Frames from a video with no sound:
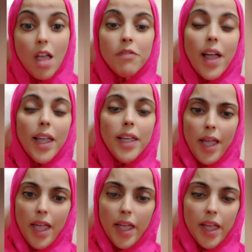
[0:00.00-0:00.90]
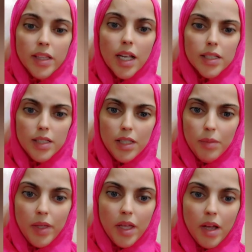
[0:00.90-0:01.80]
فأي حاجة أنت هتدعي
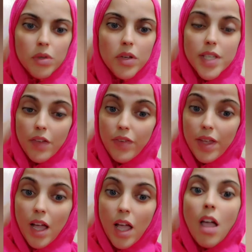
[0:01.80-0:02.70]
بيها ونفسك فيها